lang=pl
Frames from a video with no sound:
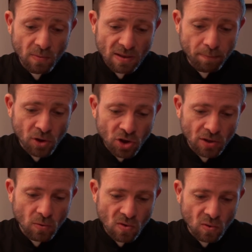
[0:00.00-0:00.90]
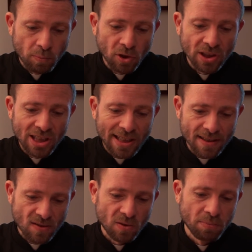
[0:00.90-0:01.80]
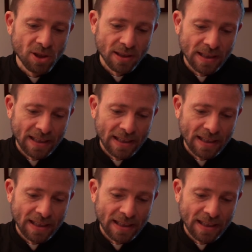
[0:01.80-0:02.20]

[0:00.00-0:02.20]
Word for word: spojrzeniu skupione nie na sobie,